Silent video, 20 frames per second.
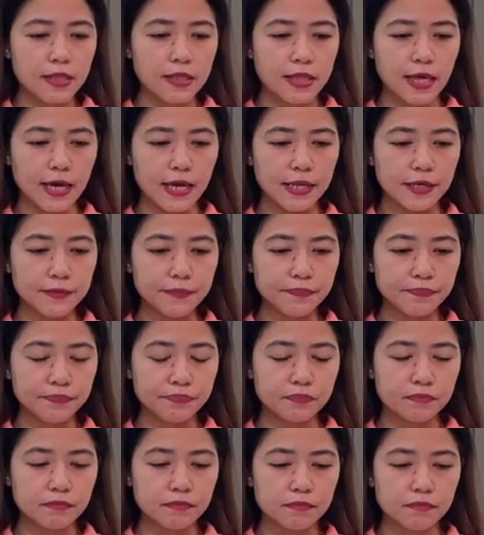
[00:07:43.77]

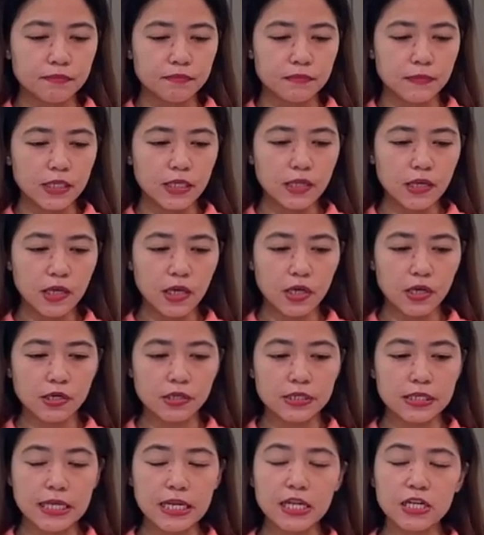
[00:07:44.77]
then in
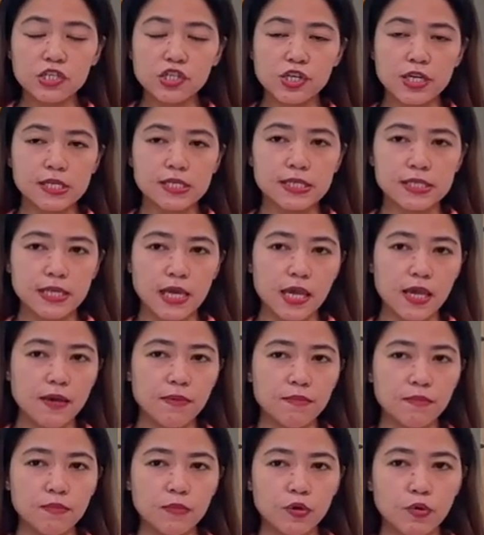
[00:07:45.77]
here dili siya
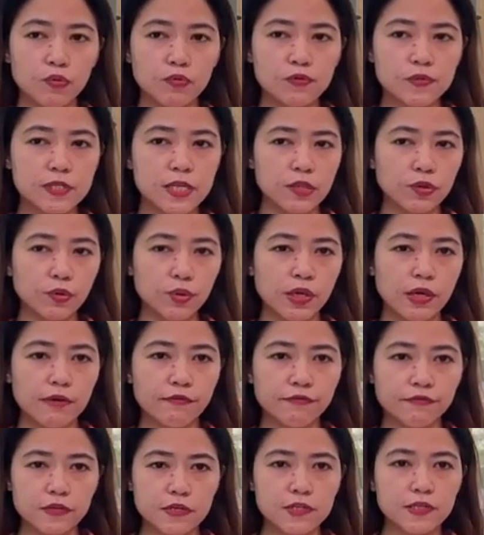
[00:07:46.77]
same kung unsa to
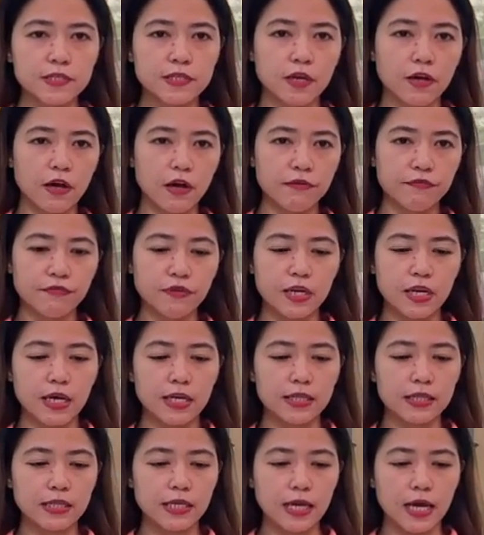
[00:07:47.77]
yung first na
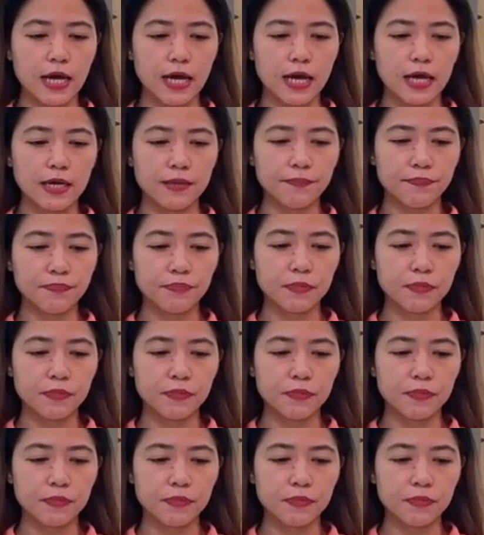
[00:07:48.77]
covenant nga